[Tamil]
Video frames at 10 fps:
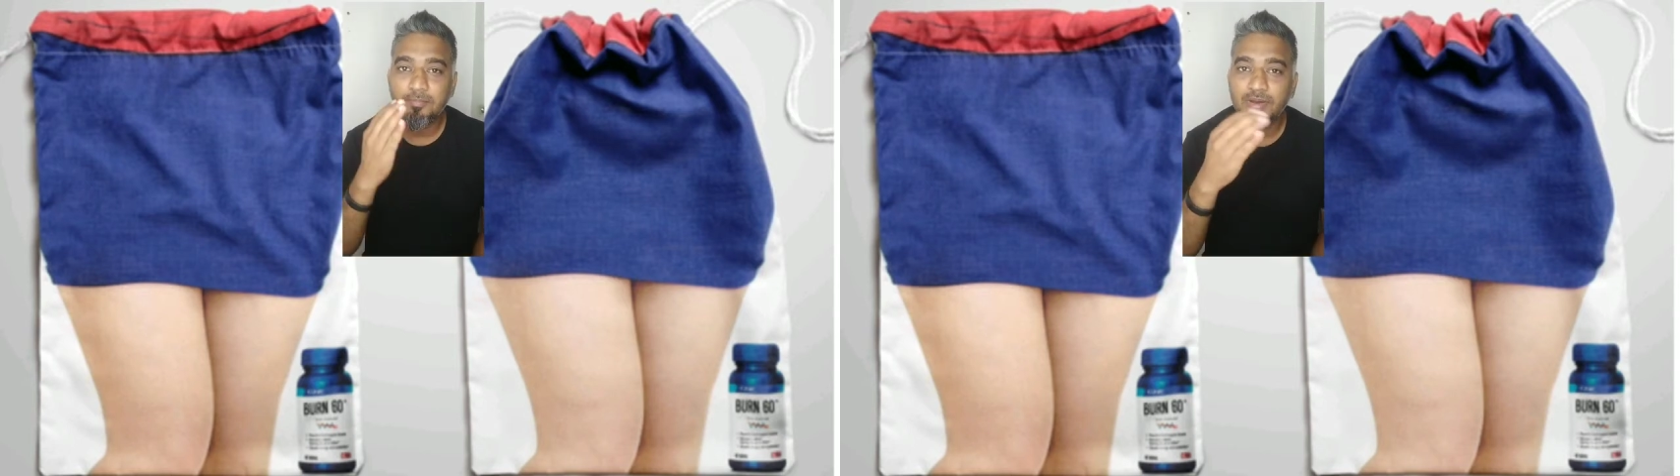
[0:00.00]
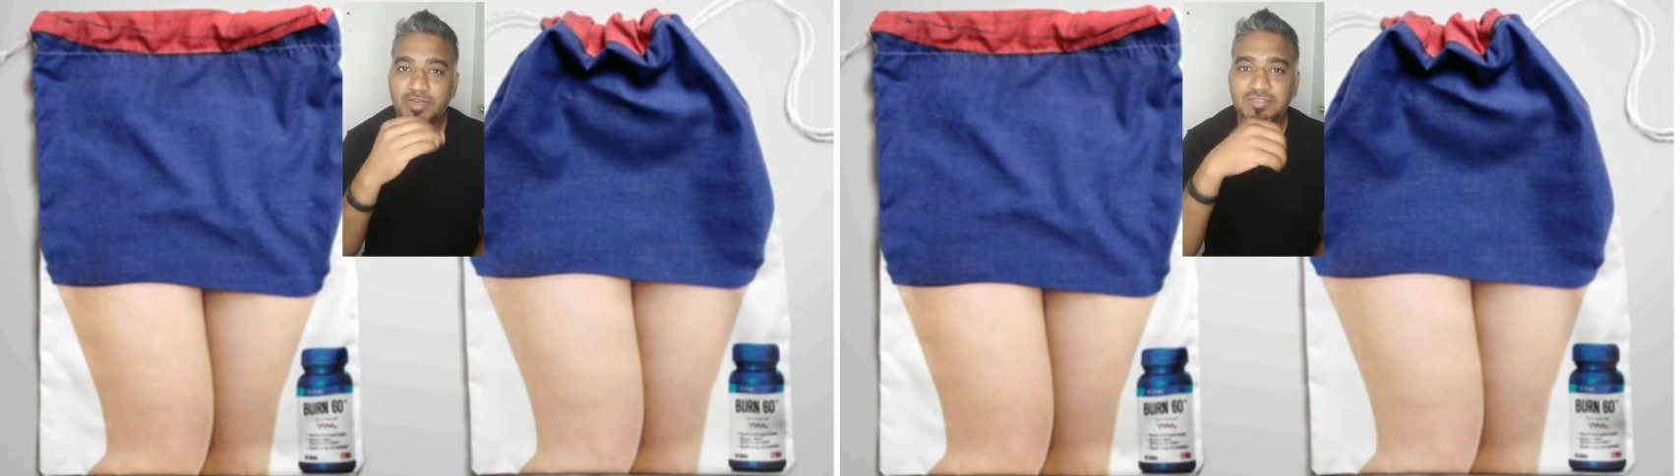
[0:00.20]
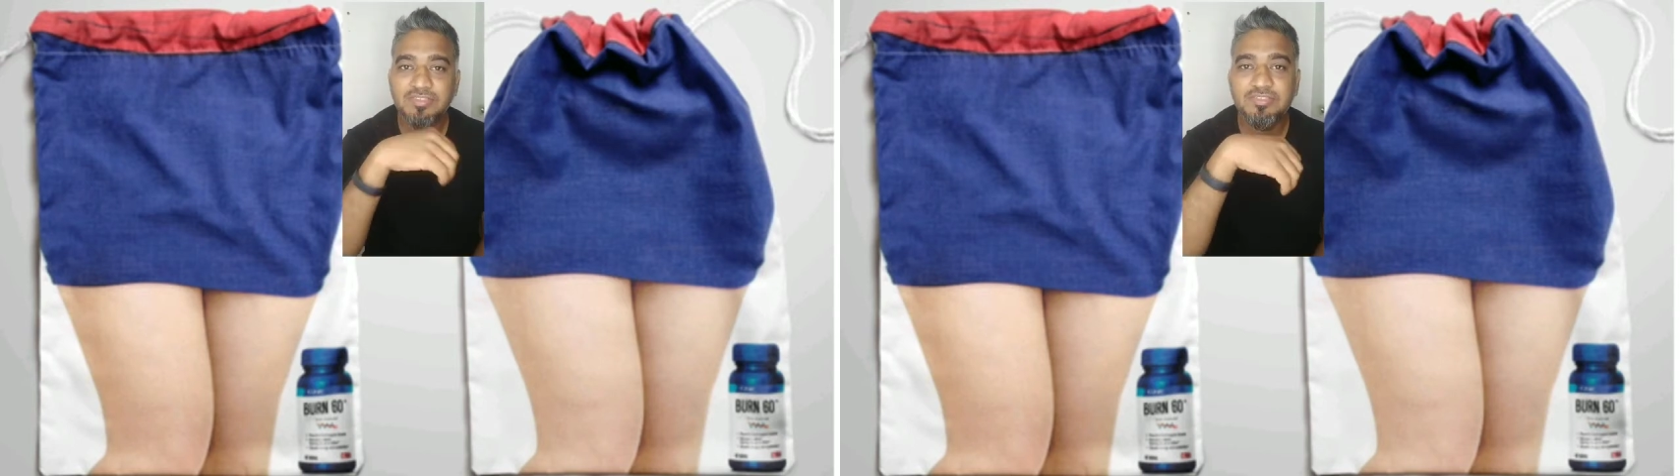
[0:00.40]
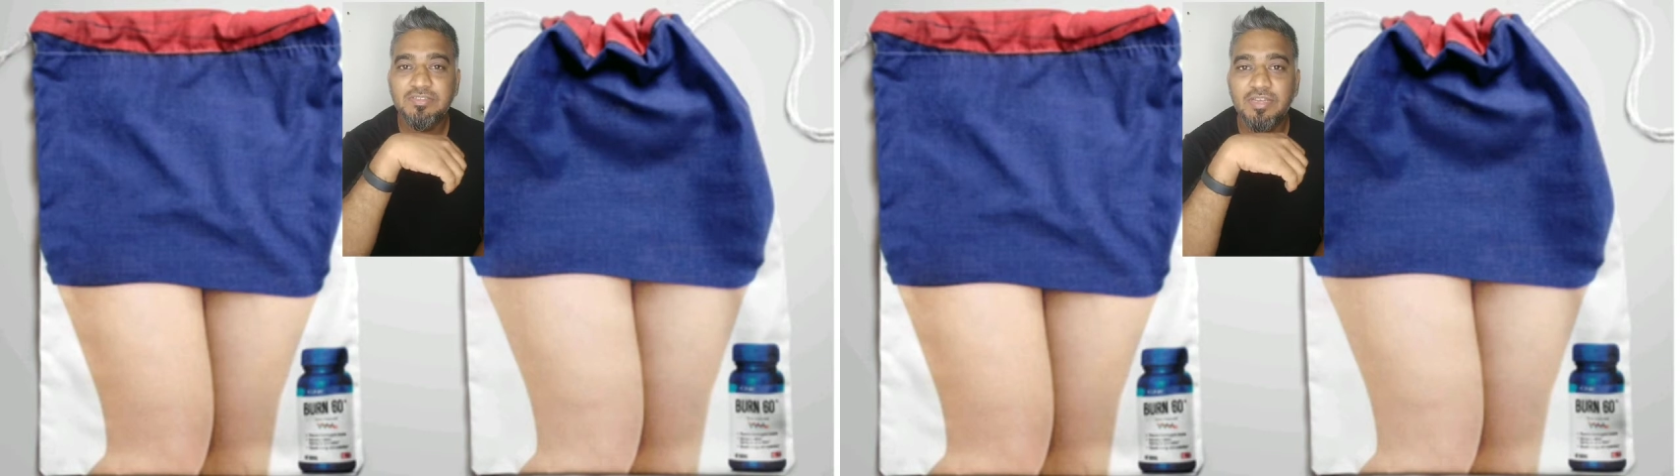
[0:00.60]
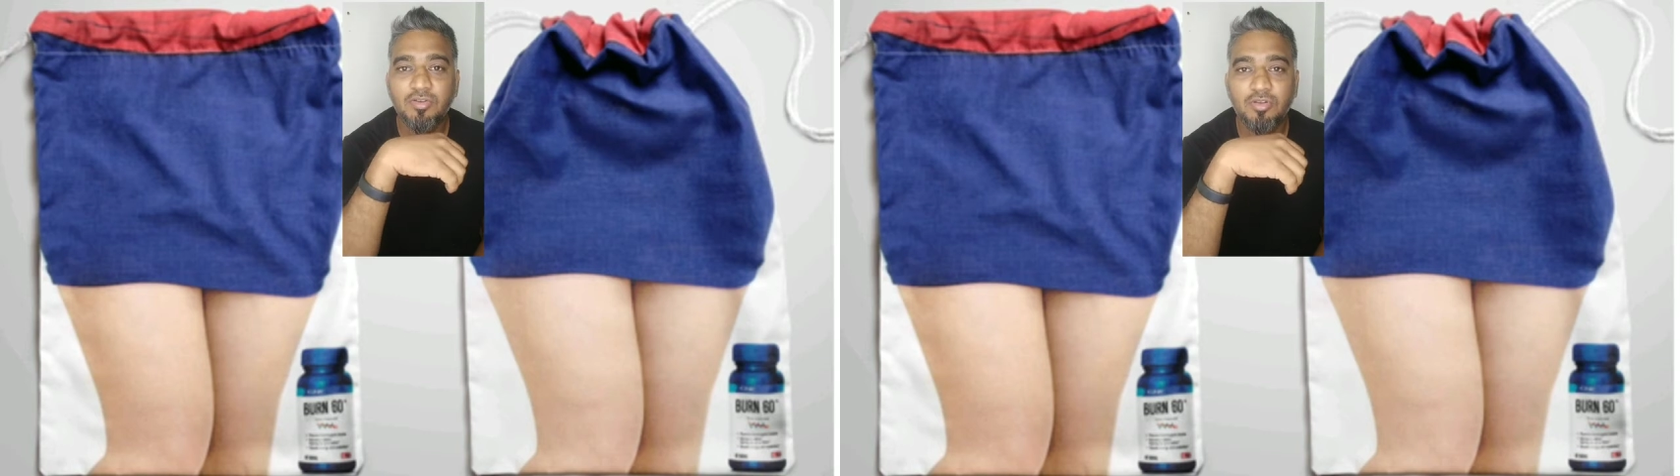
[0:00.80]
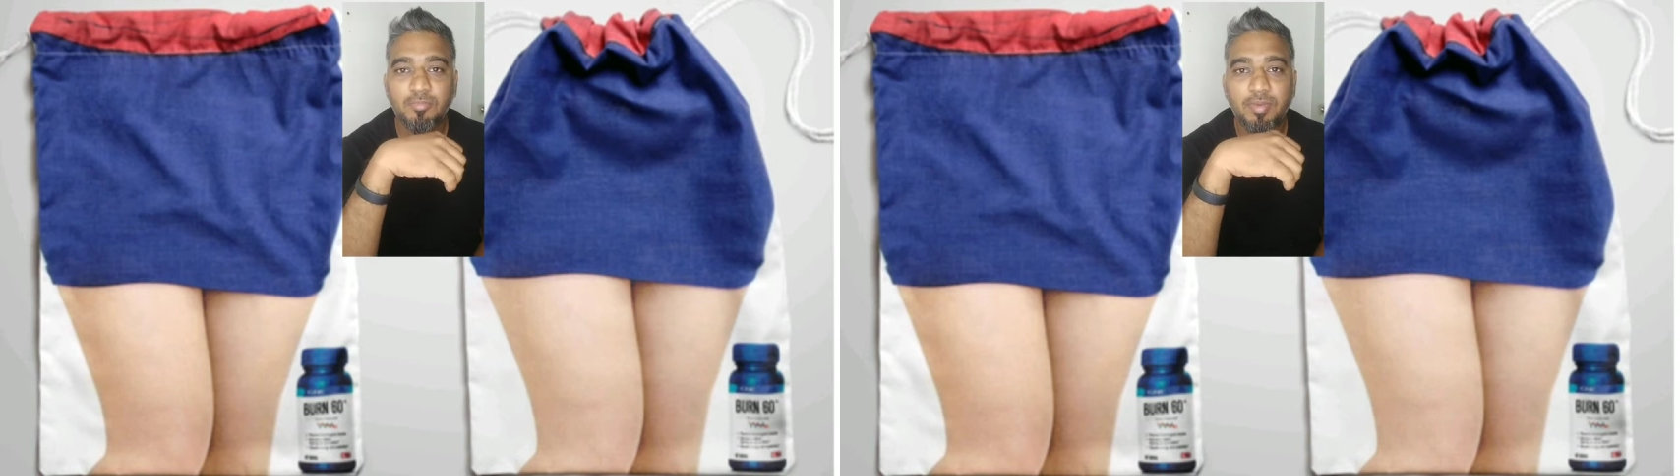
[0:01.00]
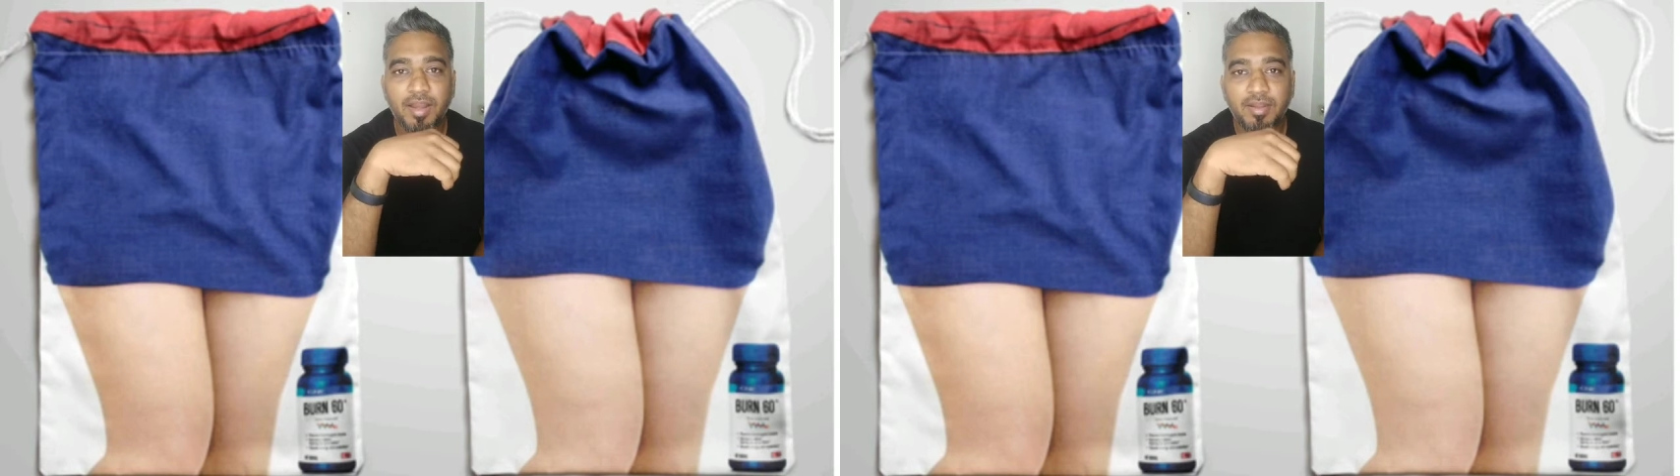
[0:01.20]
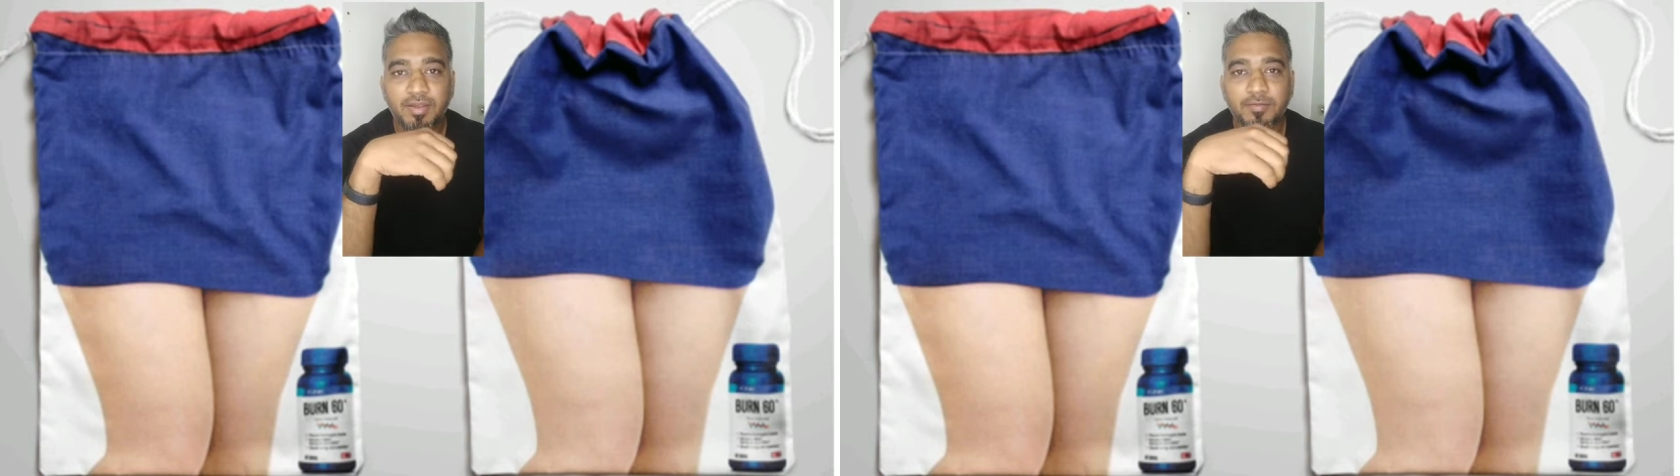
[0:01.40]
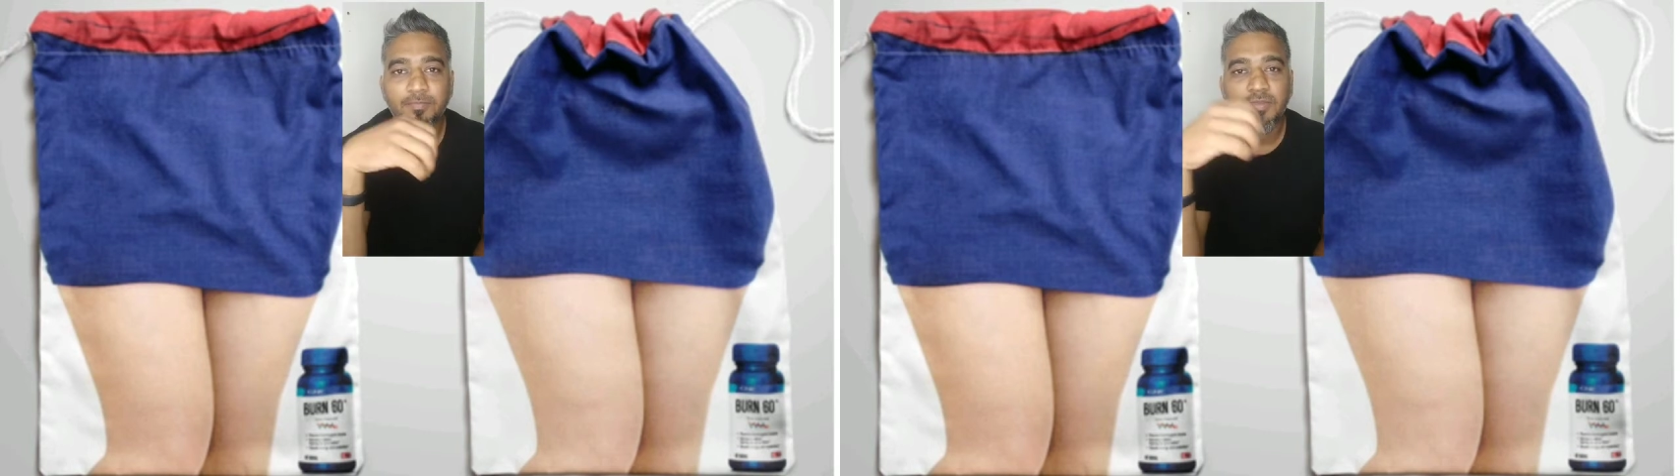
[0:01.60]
பேர்ன் சிக்ஸ்டின்னு ஒரு ப்ராண்டு